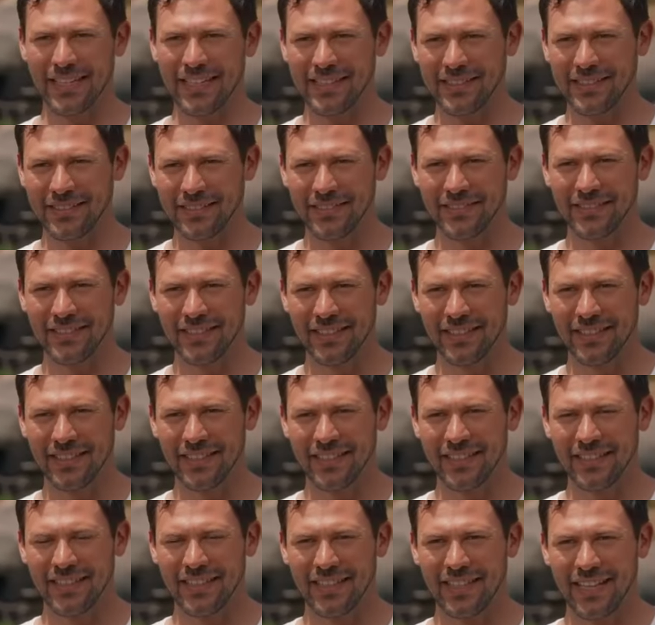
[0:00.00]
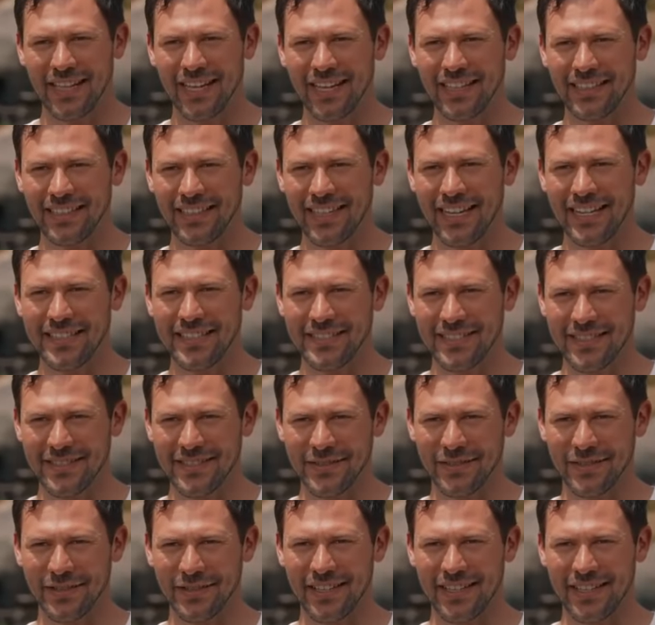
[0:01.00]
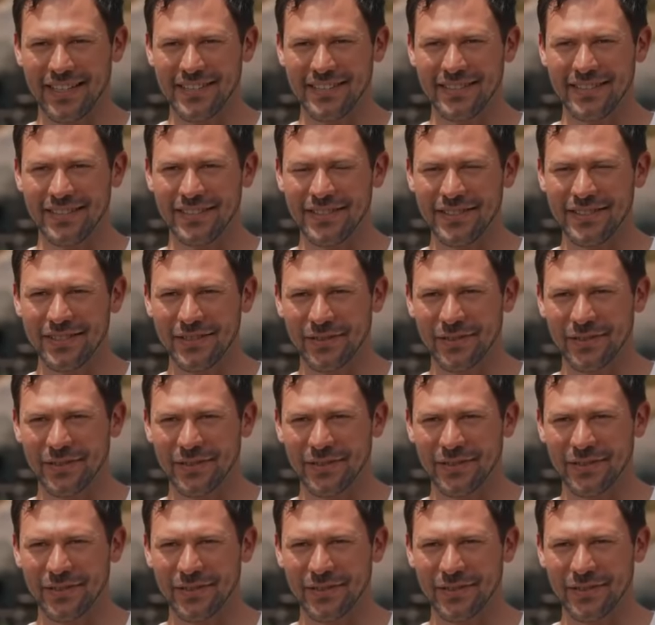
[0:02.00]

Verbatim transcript: allen acht Ladies, die jetzt noch da sind.